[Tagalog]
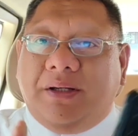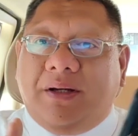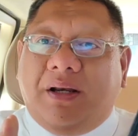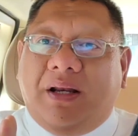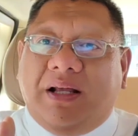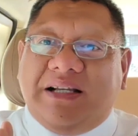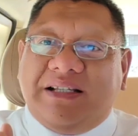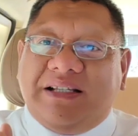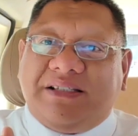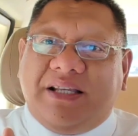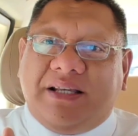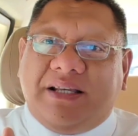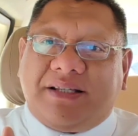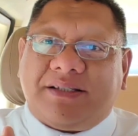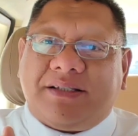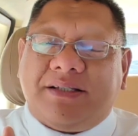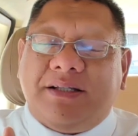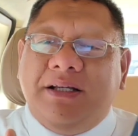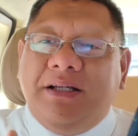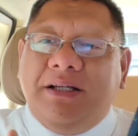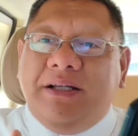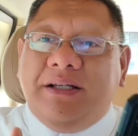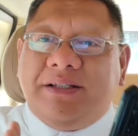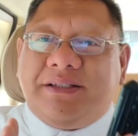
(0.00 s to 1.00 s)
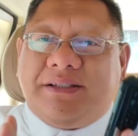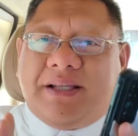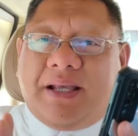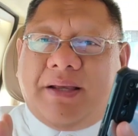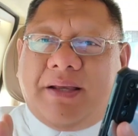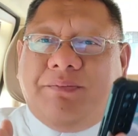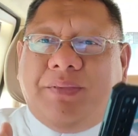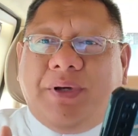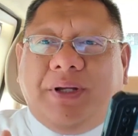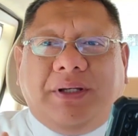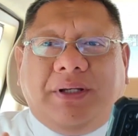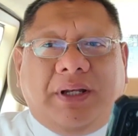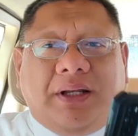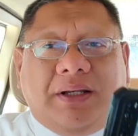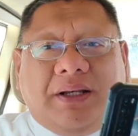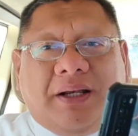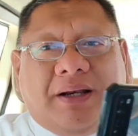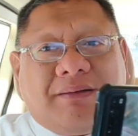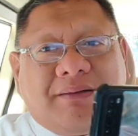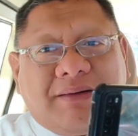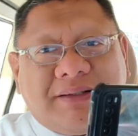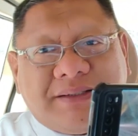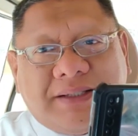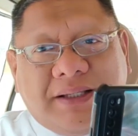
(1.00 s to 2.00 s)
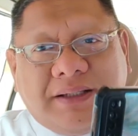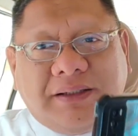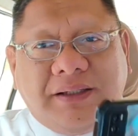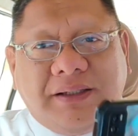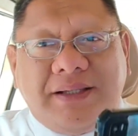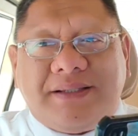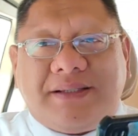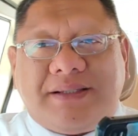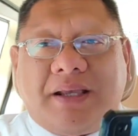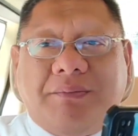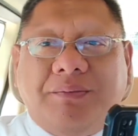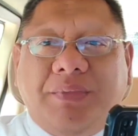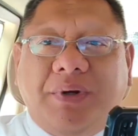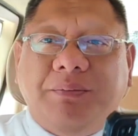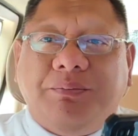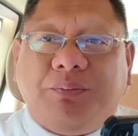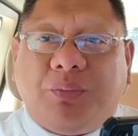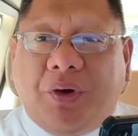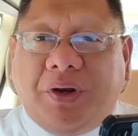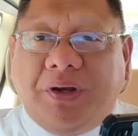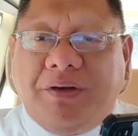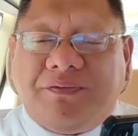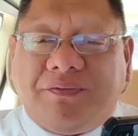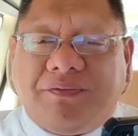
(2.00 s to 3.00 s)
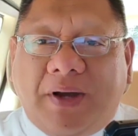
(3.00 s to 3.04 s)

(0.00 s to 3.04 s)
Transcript: na lang 6 7 na, na recently 7.5